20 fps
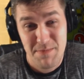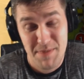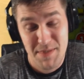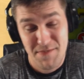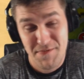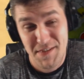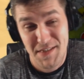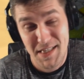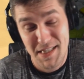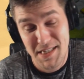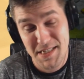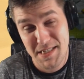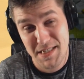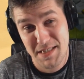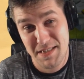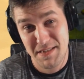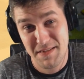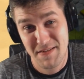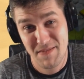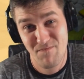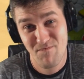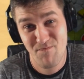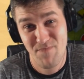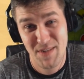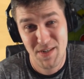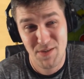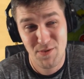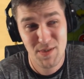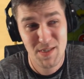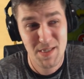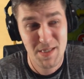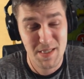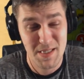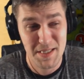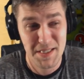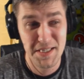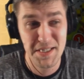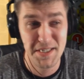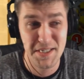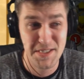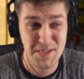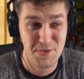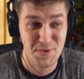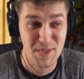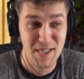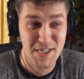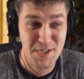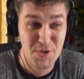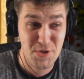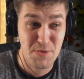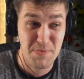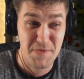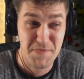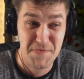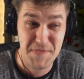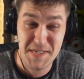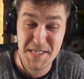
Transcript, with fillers: битвы гильдии приходится кикать рукожопов,